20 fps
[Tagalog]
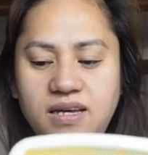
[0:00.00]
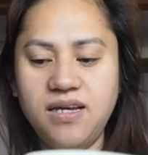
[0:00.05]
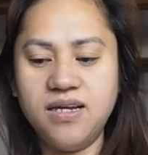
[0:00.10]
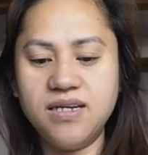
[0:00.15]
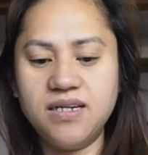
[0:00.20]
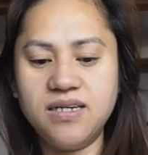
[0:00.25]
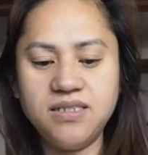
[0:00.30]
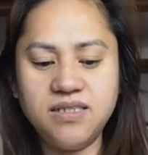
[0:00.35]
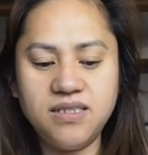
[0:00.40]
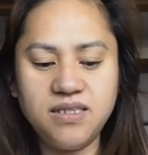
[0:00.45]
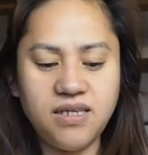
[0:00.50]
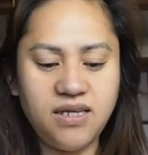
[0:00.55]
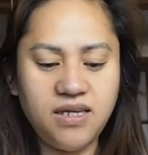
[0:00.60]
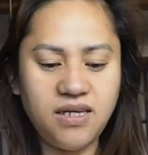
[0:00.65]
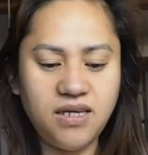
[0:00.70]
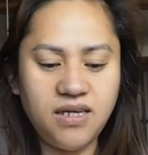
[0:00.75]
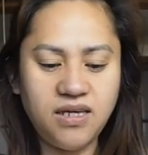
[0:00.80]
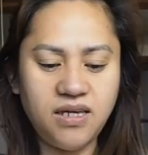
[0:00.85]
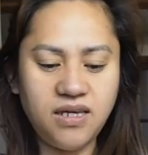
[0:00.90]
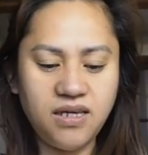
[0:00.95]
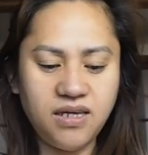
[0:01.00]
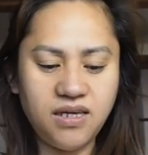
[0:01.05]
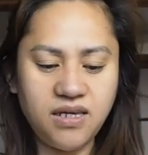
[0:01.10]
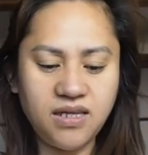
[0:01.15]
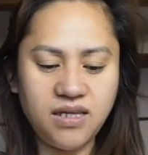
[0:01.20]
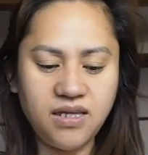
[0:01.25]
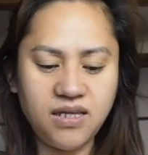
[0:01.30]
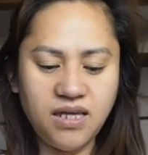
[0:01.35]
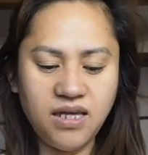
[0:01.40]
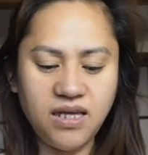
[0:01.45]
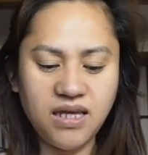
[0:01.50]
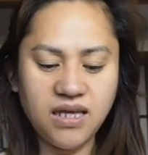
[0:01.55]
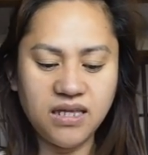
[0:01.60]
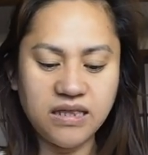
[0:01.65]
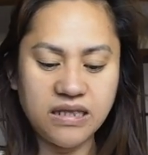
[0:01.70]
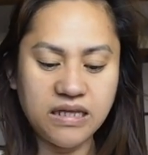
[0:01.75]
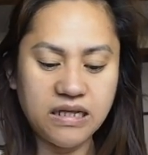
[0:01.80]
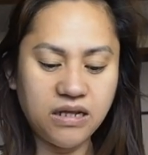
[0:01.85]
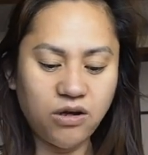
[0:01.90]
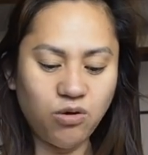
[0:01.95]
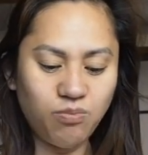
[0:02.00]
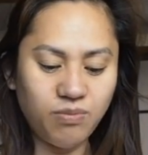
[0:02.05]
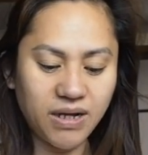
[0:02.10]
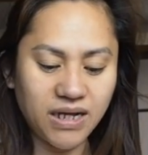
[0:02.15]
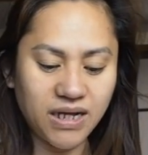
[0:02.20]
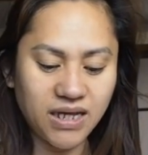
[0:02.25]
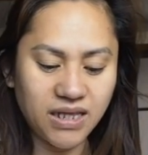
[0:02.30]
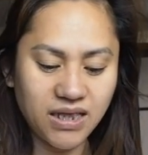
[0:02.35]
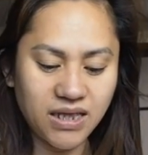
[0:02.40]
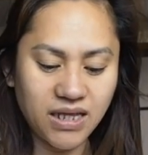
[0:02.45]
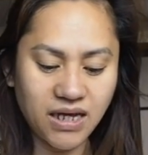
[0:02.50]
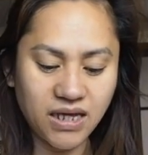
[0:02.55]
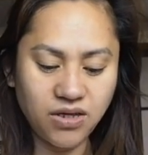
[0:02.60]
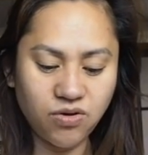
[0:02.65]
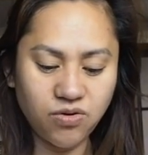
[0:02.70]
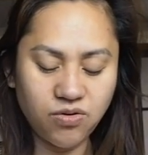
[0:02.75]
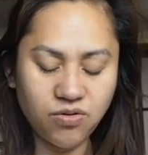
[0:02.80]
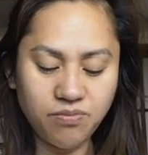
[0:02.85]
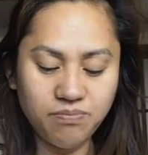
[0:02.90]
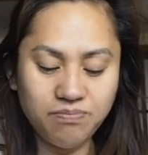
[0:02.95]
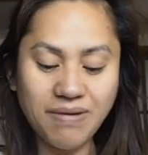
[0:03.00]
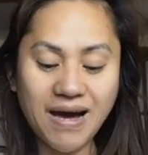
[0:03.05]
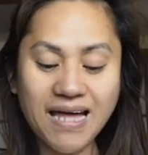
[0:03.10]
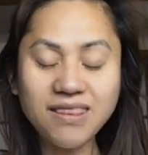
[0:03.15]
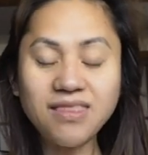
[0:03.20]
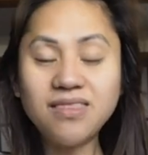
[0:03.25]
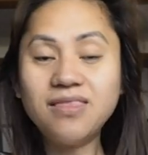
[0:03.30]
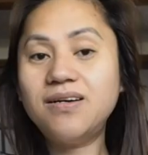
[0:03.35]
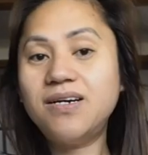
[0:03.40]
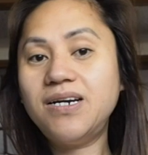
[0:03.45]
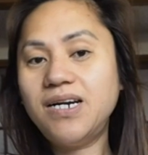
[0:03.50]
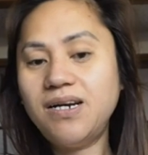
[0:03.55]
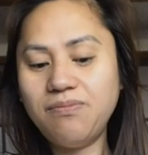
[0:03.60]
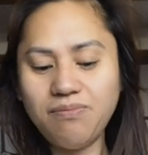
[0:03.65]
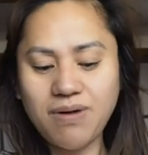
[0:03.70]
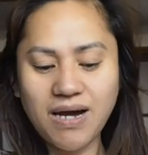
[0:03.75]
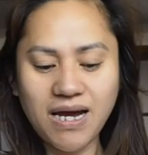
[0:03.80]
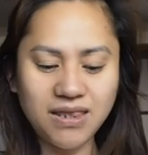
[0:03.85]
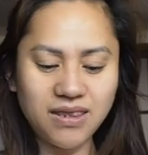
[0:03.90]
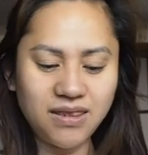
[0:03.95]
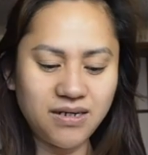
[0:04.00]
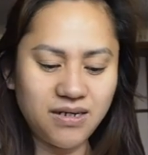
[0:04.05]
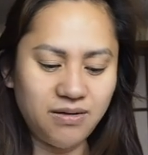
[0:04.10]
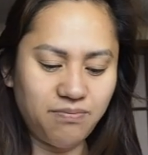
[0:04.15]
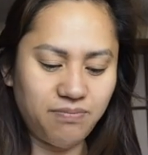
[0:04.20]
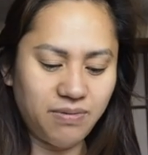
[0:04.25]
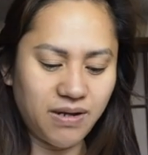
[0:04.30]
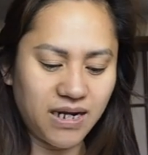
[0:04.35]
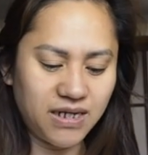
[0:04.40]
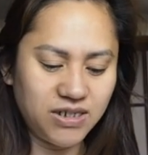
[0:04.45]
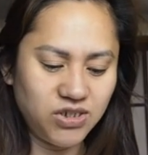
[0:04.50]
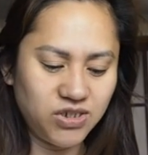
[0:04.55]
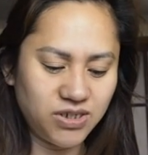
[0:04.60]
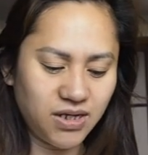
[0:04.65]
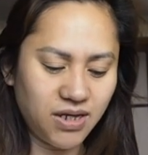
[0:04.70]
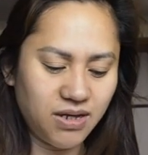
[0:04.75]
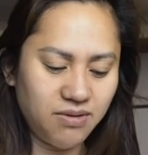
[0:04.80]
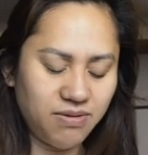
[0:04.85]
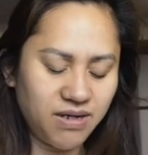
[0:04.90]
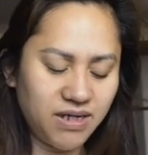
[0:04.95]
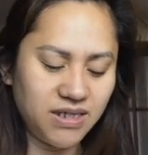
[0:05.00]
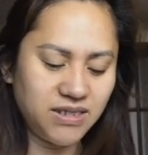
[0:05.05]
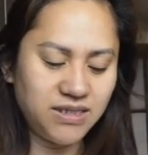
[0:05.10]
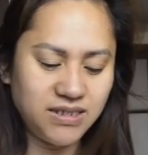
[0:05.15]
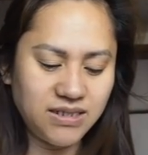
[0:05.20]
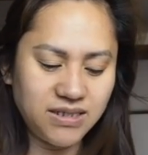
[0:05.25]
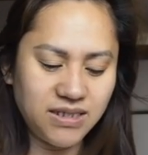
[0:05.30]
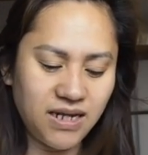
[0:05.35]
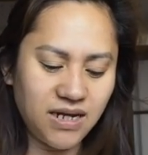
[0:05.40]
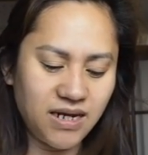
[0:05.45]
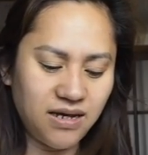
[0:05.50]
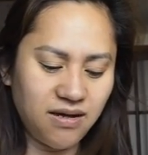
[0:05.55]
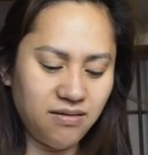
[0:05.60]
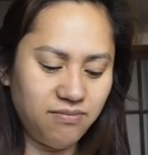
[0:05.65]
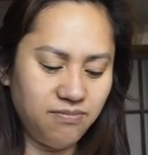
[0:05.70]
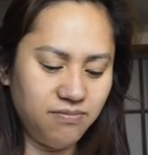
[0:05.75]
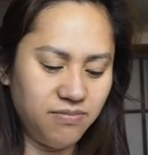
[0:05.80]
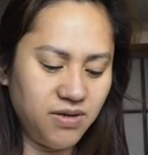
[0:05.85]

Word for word: Kasi hindi daw maganda yung butter, butter pala siya, mga sisilab.